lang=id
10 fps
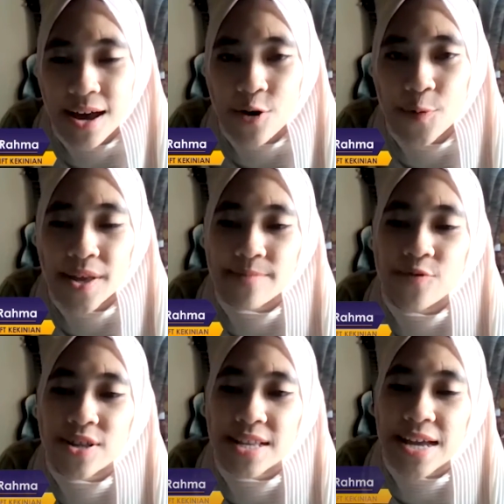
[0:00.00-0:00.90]
aku pengen
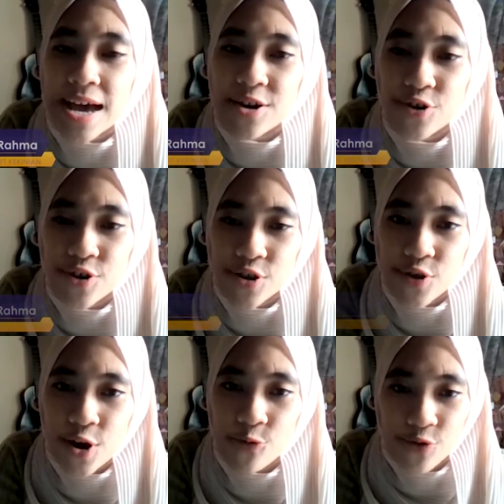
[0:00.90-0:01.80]
buatin kado gitu
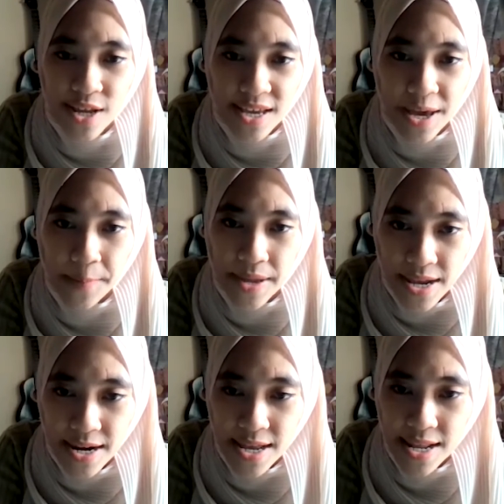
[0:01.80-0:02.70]
yang unik yang
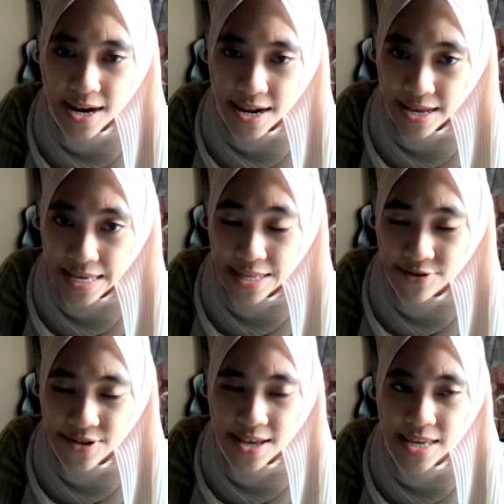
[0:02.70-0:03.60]
beda dari yang lain
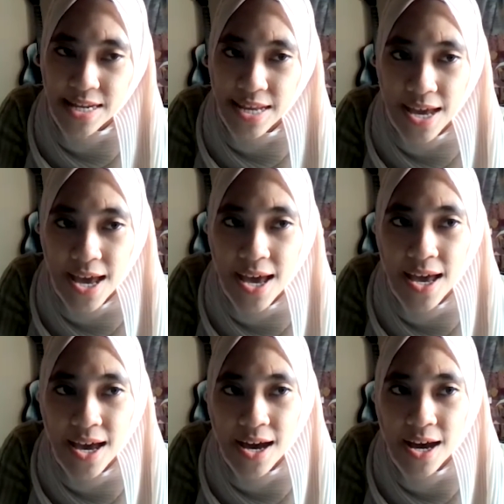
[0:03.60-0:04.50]
terus akhirnya
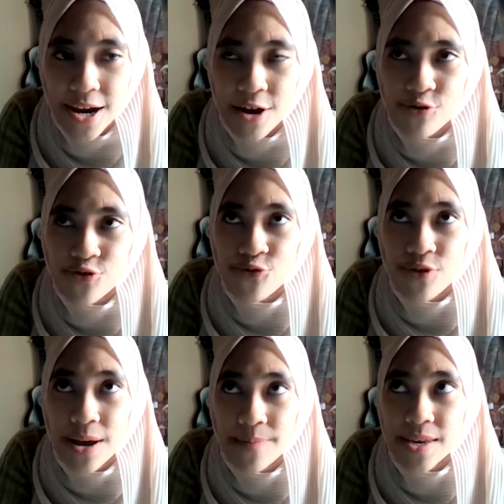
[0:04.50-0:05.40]
karena aku
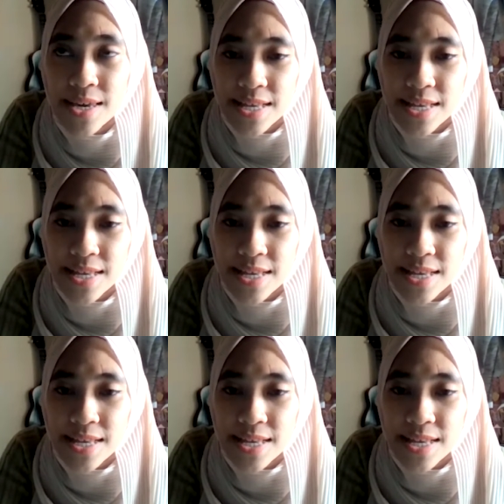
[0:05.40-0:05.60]
suka bikin